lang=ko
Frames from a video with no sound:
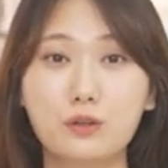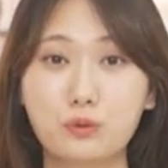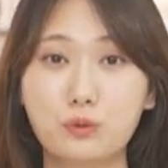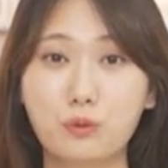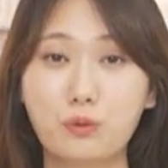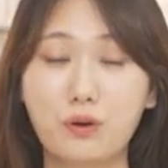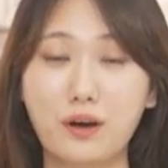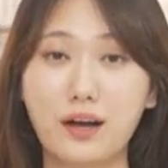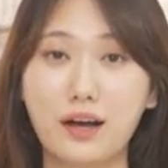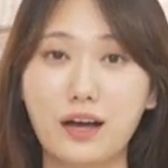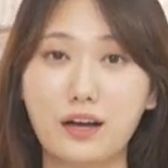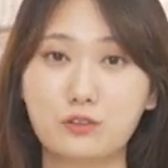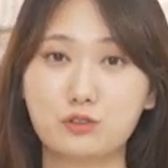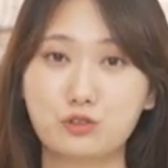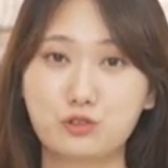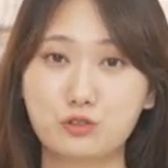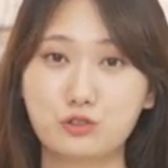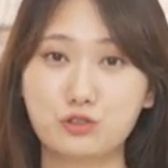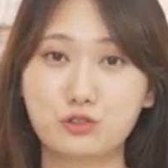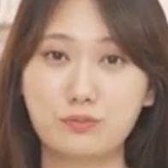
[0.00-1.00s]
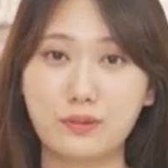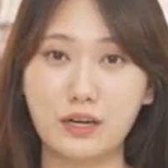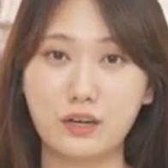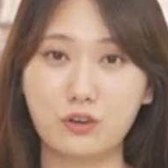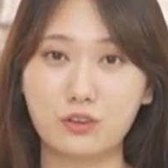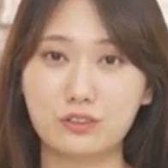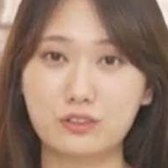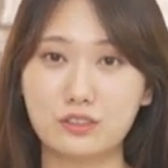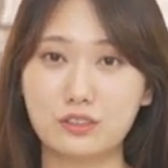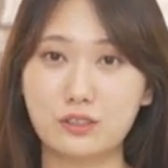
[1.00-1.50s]
또한 궁금한
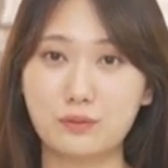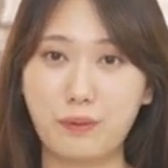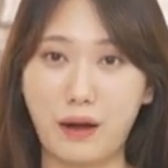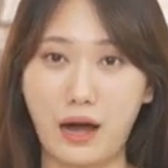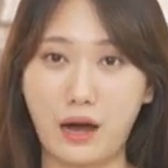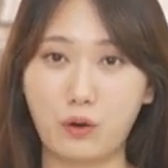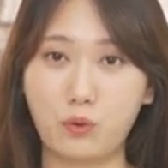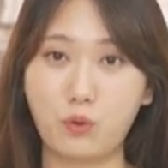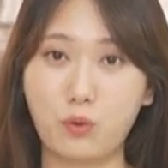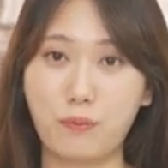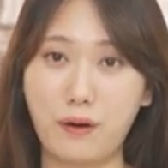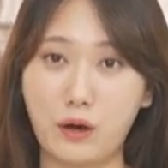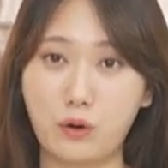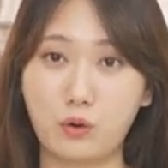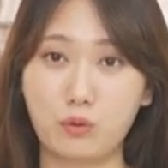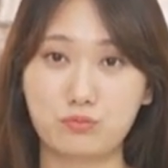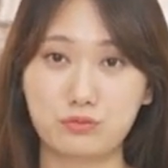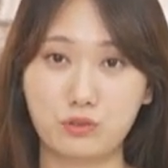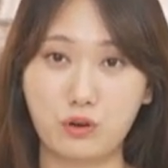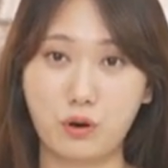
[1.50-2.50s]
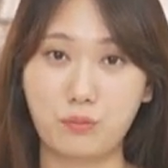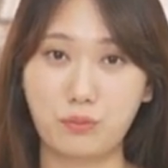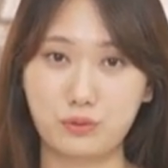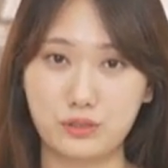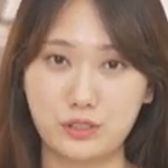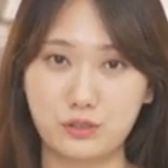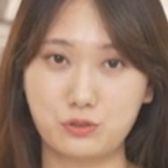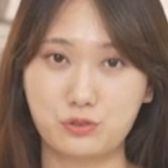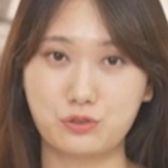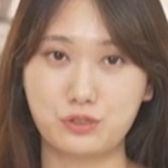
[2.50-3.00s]
것들 바로바로
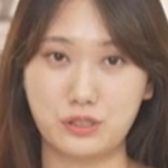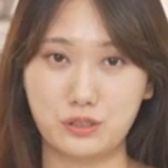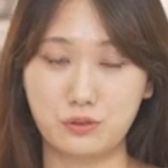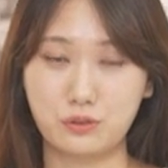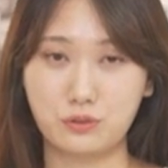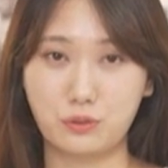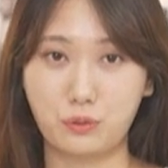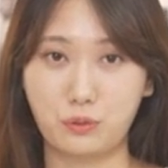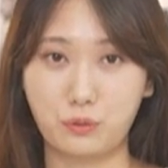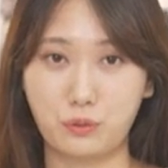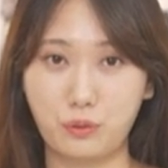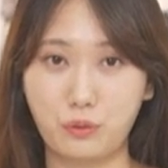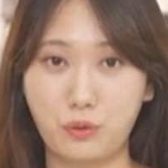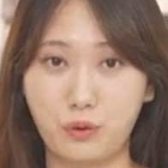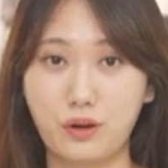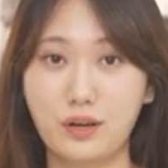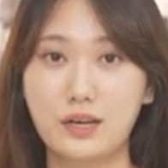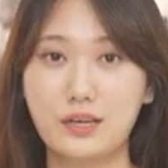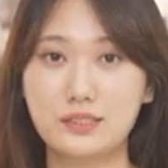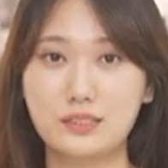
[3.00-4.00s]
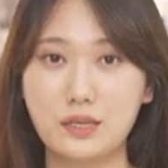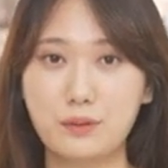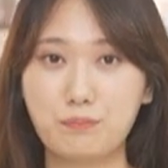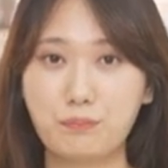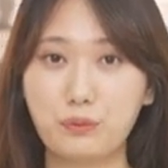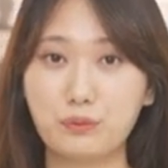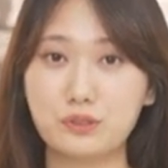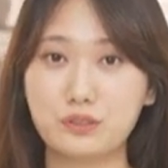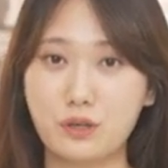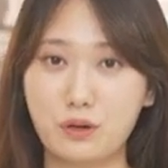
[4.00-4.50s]
물어보실 수 있도록
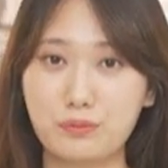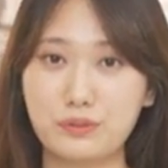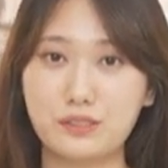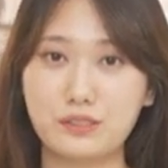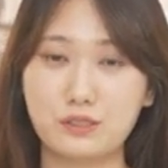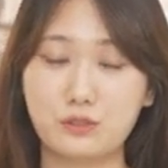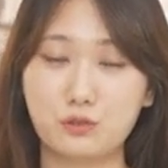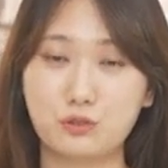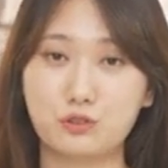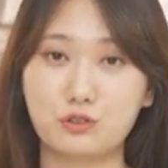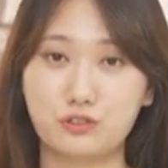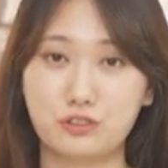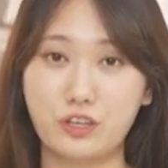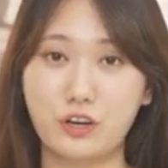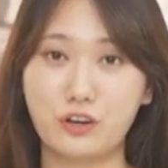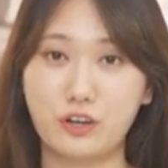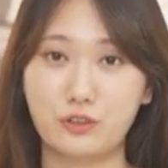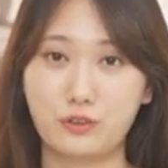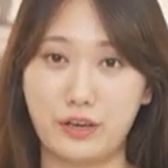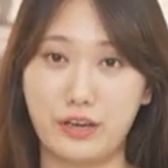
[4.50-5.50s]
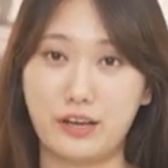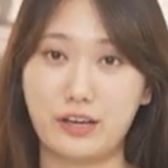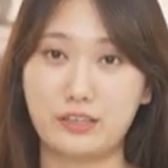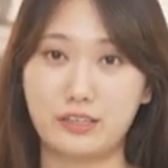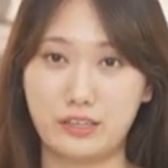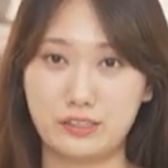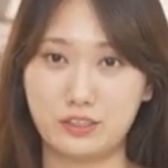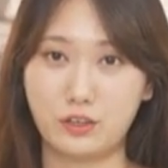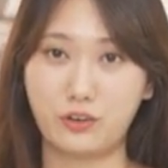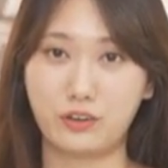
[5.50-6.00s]
챗봇 서비스도 운영이 될
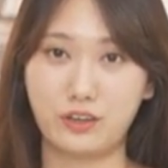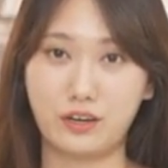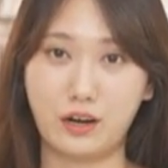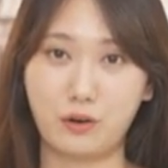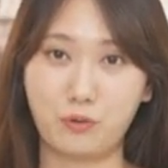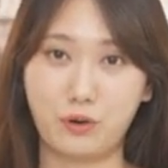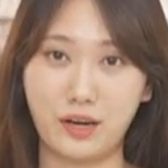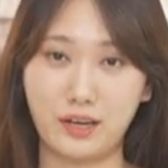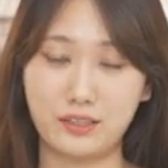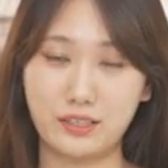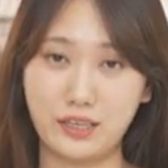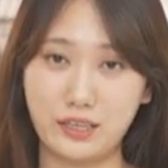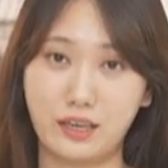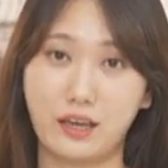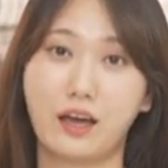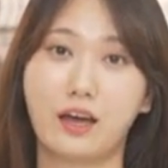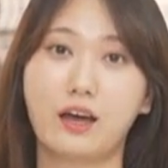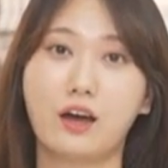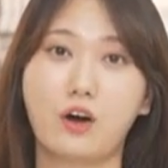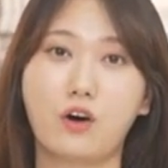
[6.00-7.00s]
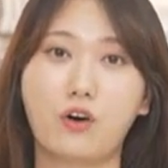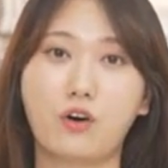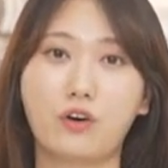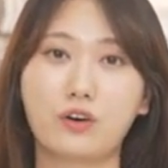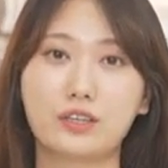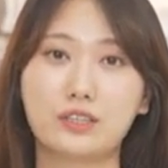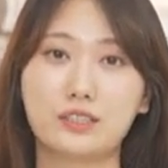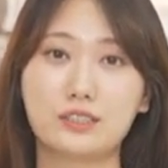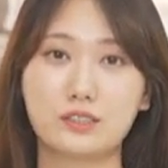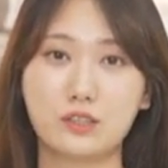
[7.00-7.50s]
예정이라고 하니 어,
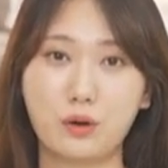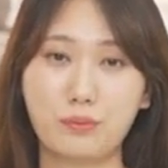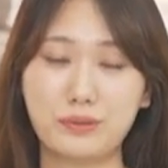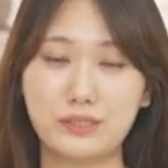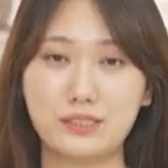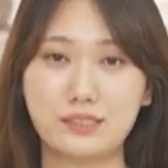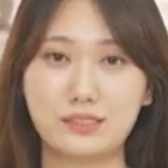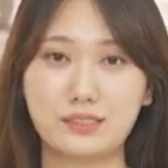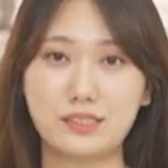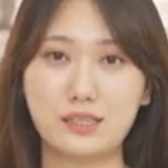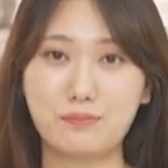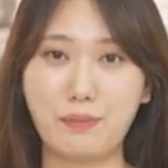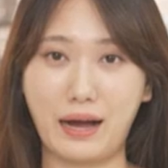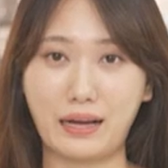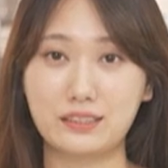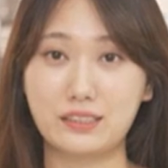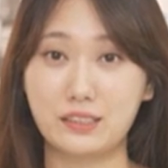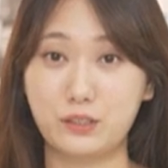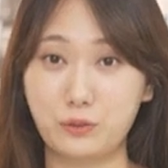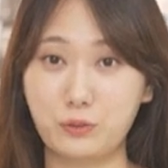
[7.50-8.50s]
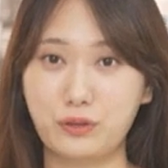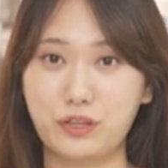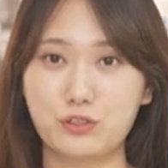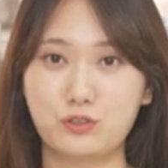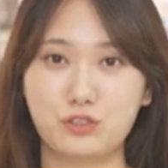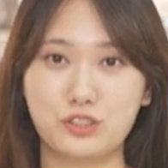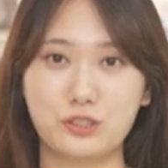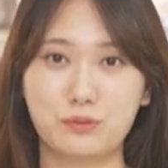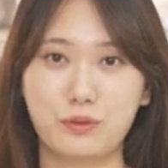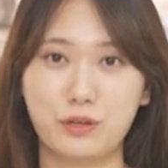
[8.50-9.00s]
이 서비스들 많이 이용해
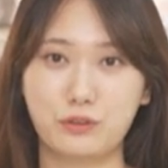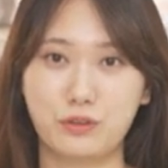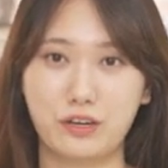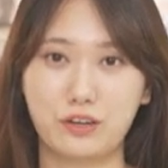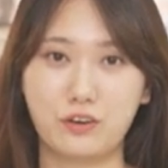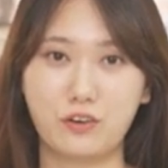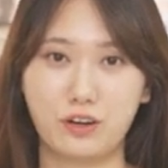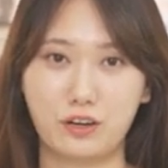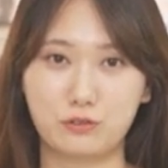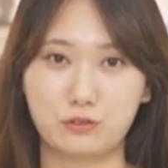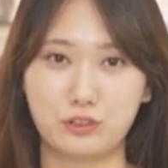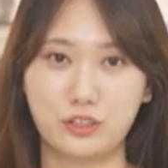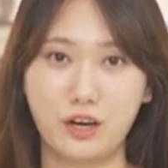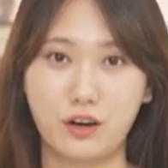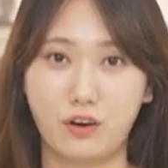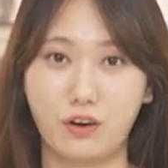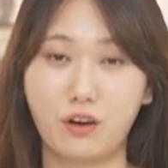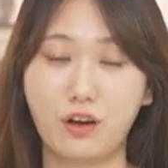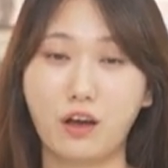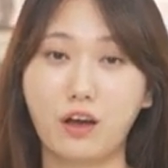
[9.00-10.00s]
주시면 될 것 같고요.